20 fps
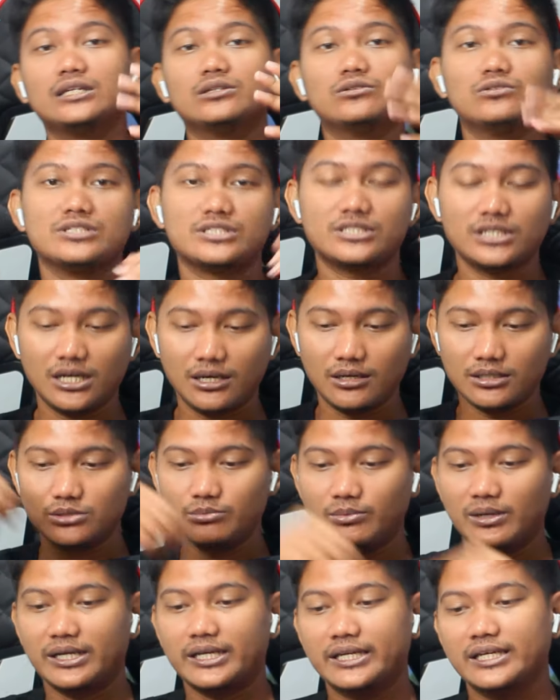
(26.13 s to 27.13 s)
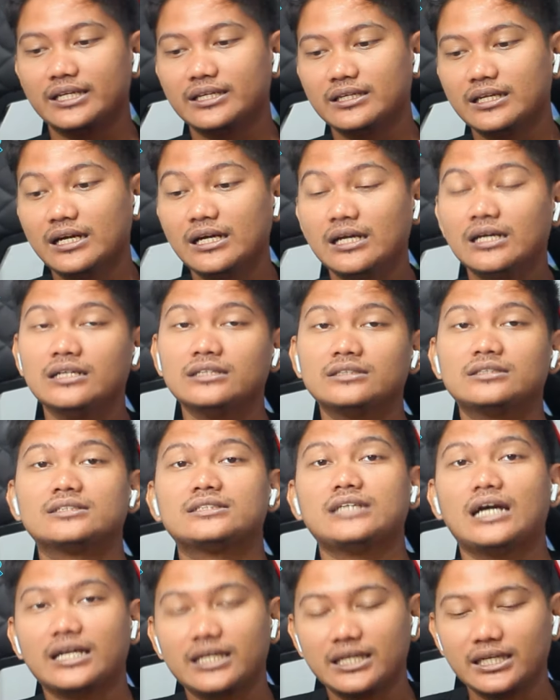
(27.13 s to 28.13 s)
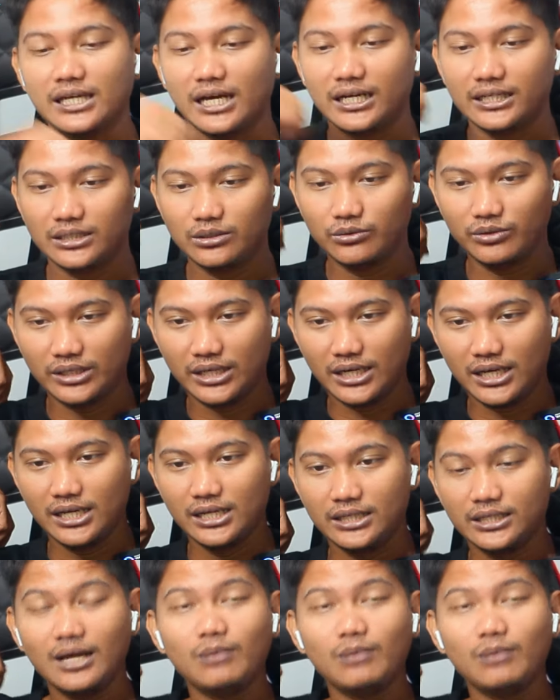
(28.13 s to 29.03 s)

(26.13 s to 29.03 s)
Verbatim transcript: Indonesia semakin tercanggih ya di dunia.